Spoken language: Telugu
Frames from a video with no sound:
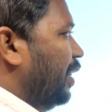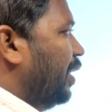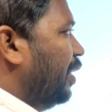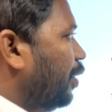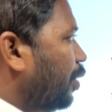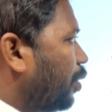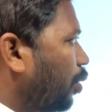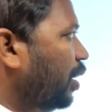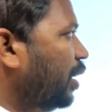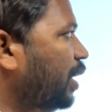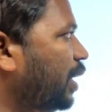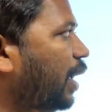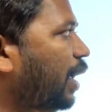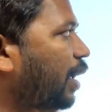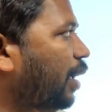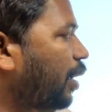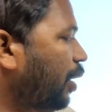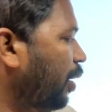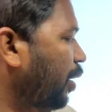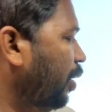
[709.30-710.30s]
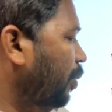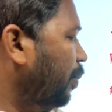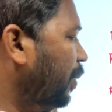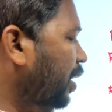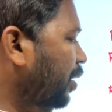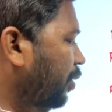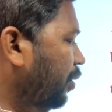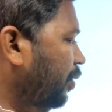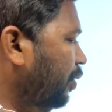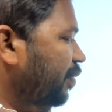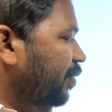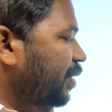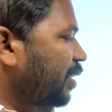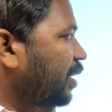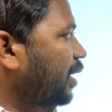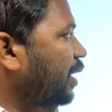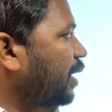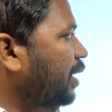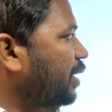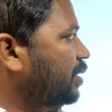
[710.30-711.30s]
ఇది ఎందుకు అంటే మనం
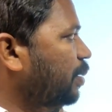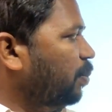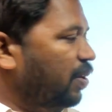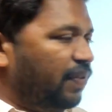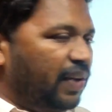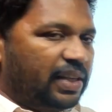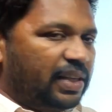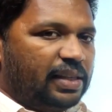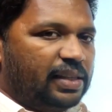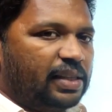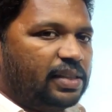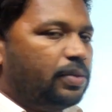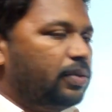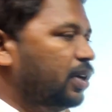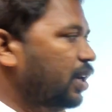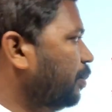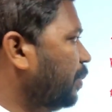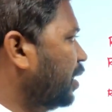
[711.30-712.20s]
ఈ సింప్లిఫై చేసేసుకుంటే